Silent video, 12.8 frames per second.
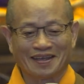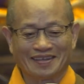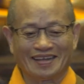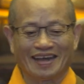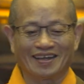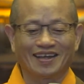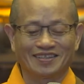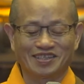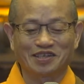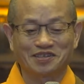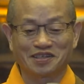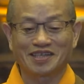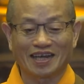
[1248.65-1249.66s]
那接
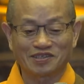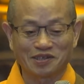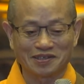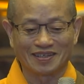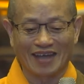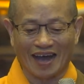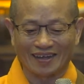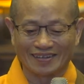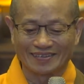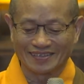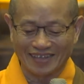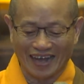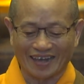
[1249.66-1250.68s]
着下去，两
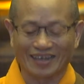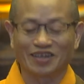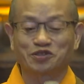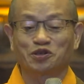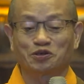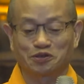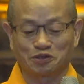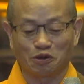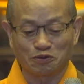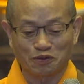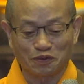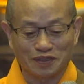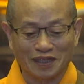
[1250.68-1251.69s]
两个就通
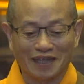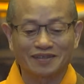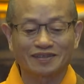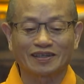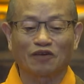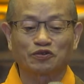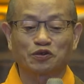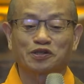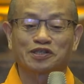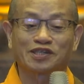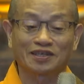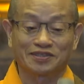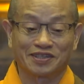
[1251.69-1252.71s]
通颠倒的
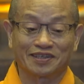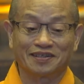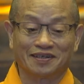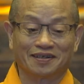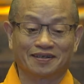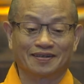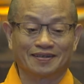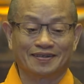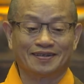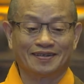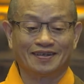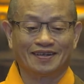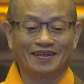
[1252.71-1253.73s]
圣者，
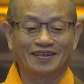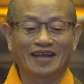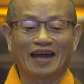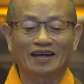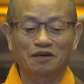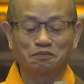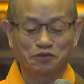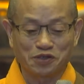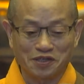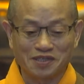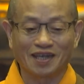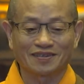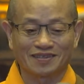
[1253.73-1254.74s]
两个不是
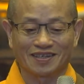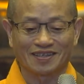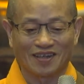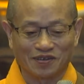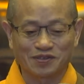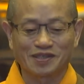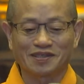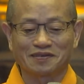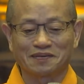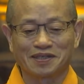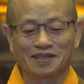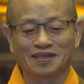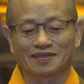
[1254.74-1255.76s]
圣者，然后自以为
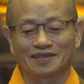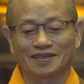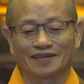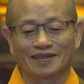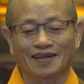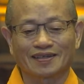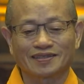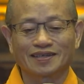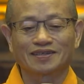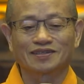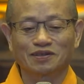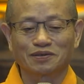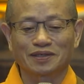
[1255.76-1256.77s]
圣者，那这
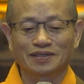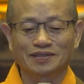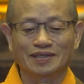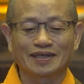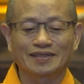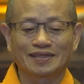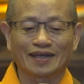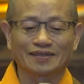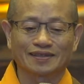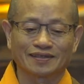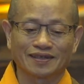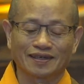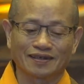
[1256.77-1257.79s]
个就跟现在
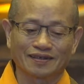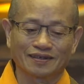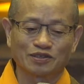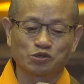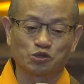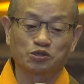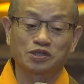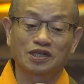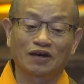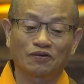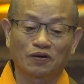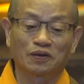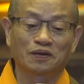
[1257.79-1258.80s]
的那个直
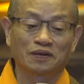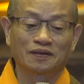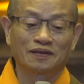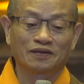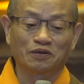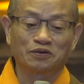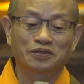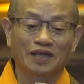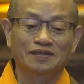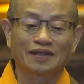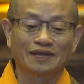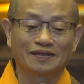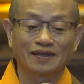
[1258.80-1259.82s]
销。有点
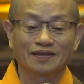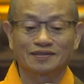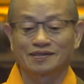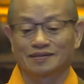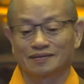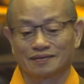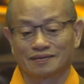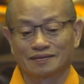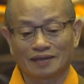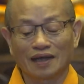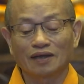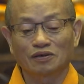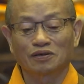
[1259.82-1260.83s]
点类似，
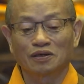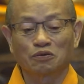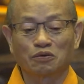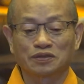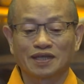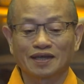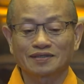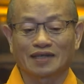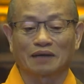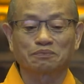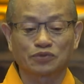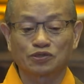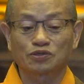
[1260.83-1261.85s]
但我这样
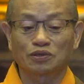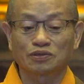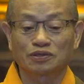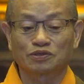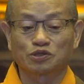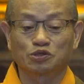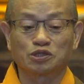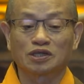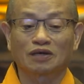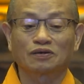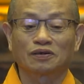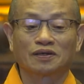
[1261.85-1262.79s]
讲不是说直销